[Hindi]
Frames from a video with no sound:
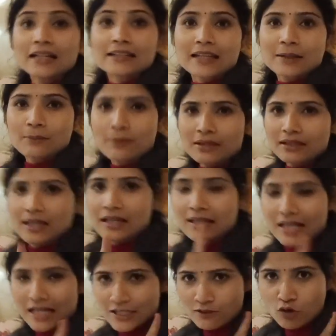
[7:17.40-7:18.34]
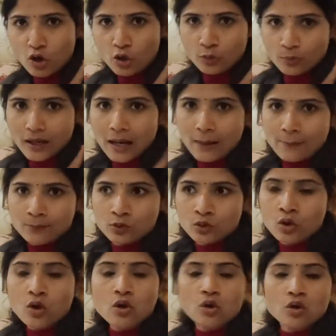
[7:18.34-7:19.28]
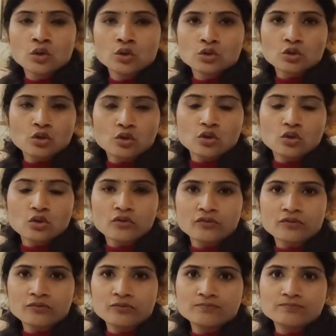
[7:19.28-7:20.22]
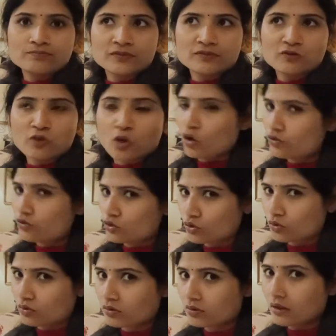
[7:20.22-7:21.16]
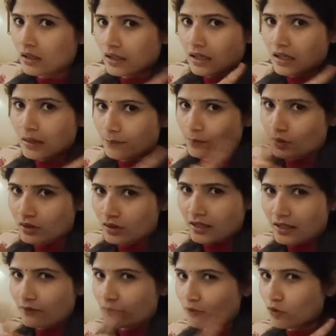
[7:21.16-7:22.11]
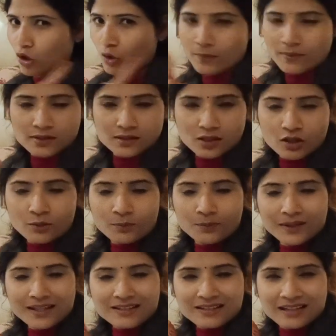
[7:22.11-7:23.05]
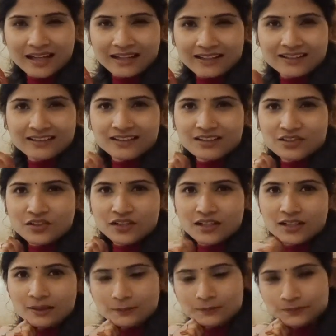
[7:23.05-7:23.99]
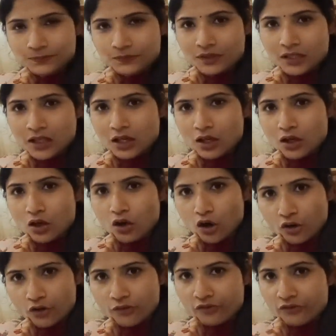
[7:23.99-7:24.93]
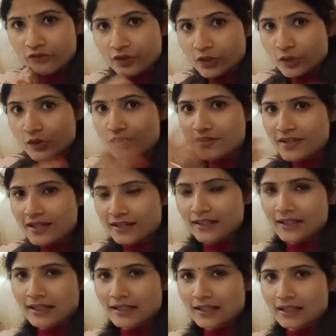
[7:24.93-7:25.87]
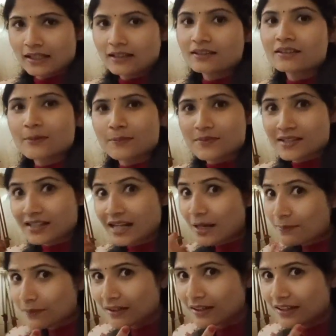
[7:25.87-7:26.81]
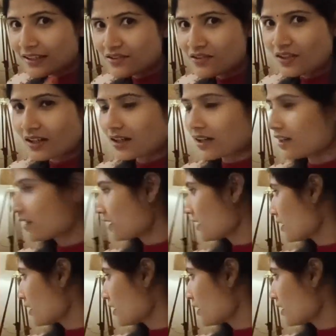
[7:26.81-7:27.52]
देन मिलते हैं नेक्स्ट ब्लॉग में आपको तो ब्लॉग ज़रूर अगर आपने ये ब्लॉग पसंद किया प्लीज़ लाइक कर दीजिएगा और वीडियोस देखने के लिए सब्सक्राइब कर लीजिएगा